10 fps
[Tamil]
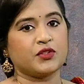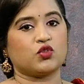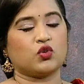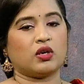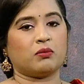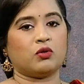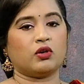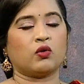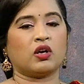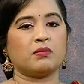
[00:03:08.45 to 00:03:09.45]
ஸோ
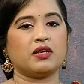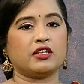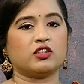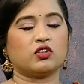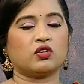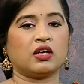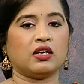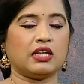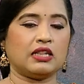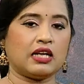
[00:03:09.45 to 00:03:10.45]
நம்மளுடைய உடம்புன்னு எடுத்துக்கிட்டோன்னா
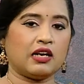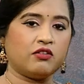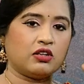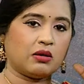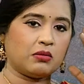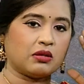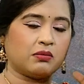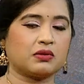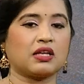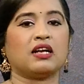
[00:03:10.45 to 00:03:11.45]
எந்த அளவுக்கு நம்மளுக்கு
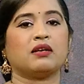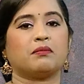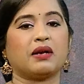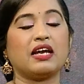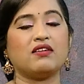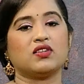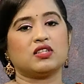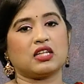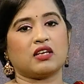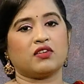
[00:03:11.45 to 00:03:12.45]
தலை பிரெயின் வந்து
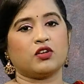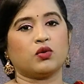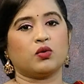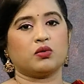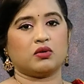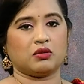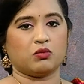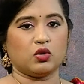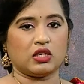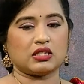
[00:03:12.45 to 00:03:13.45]
தேவையோ இந்த
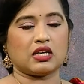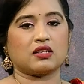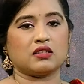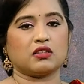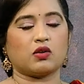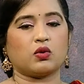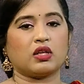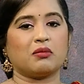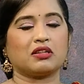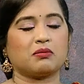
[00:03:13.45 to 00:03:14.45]
மூளை சார்ந்து
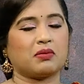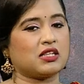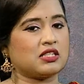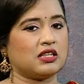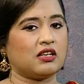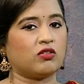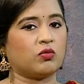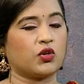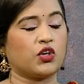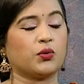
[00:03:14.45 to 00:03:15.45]
இருக்கக்கூடிய மற்ற பார்ட்ஸ் எந்த அளவுக்கு
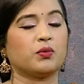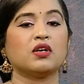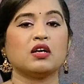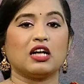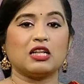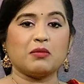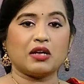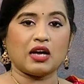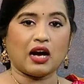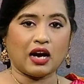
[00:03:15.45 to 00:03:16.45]
முக்கியம் அதே
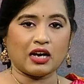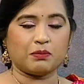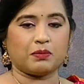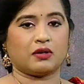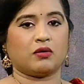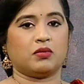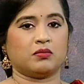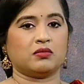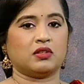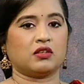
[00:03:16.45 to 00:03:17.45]
மாதிரி ஹார்ட்
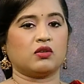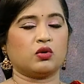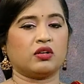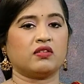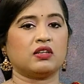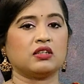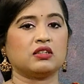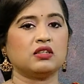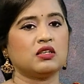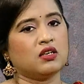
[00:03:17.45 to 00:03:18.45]
ப்ராப்ளம்
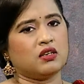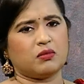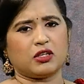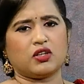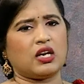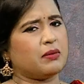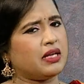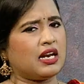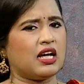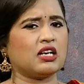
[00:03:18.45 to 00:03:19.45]
இருக்கக்கூடியவங்களுக்கு மட்டும் இல்லாமல்
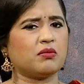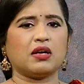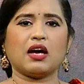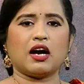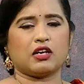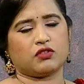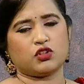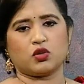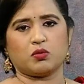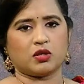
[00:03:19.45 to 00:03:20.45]
எல்லாருக்குமே ஹார்ட்
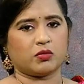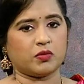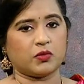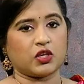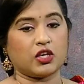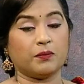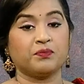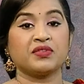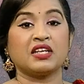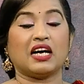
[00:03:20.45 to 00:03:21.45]
வந்து ரொம்ப ரொம்ப முக்கியம்
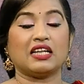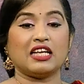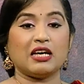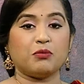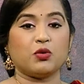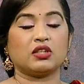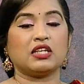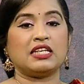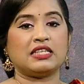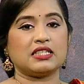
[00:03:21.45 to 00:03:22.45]
அதே போல்
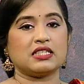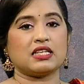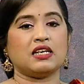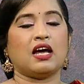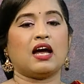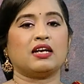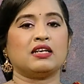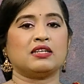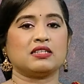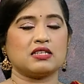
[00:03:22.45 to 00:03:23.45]
தான் இன்டெஸ்டைன் அண்ட்
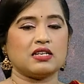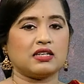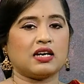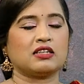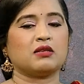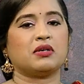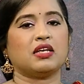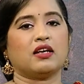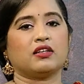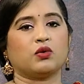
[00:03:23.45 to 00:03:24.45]
இன்டெஸ்டைனுக்கு
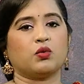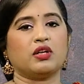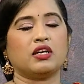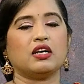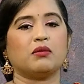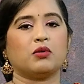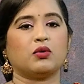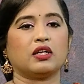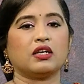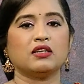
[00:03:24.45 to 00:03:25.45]
அடுத்தபடியாக இருக்கக்கூடிய
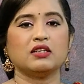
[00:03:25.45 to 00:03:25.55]
நம்மளுடைய